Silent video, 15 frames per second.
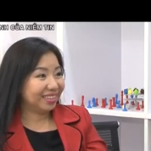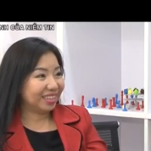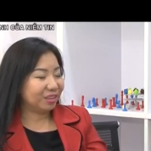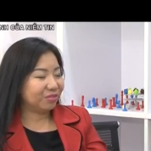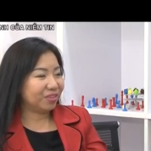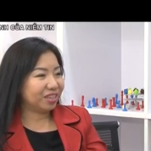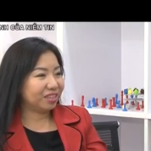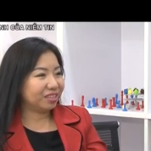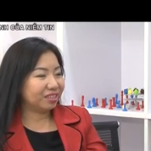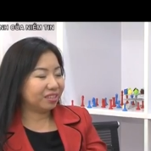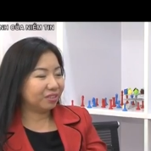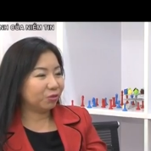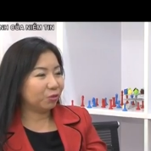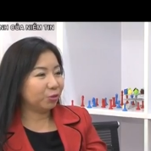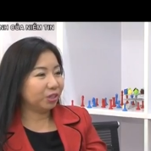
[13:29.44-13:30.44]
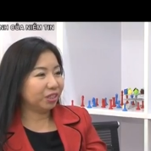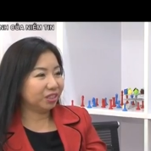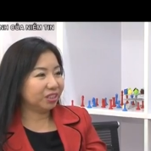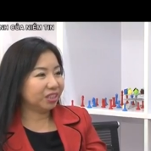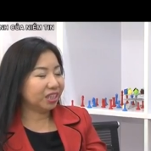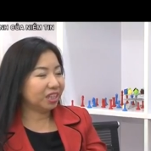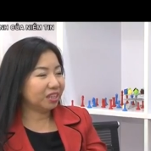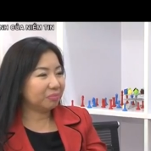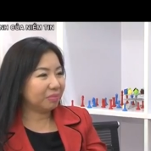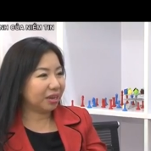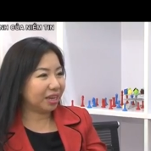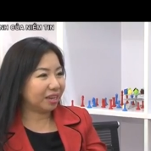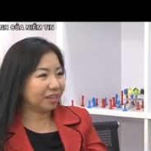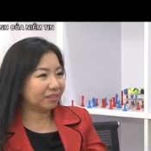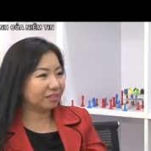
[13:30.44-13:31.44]
tại vì phụ nữ khi
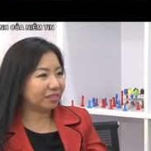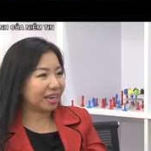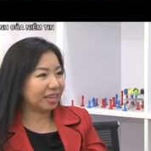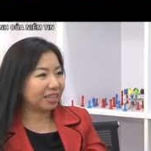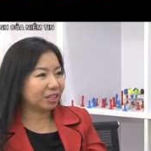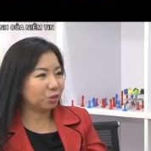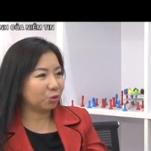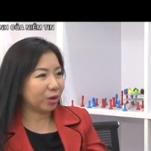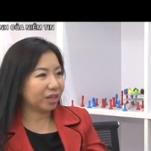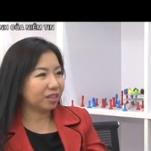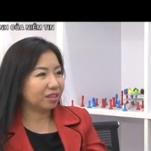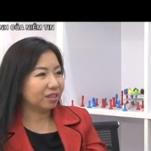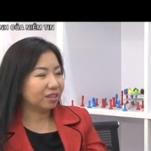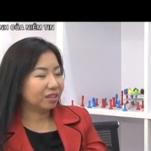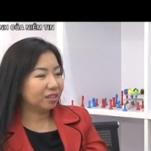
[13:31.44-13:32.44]
mà ra kinh doanh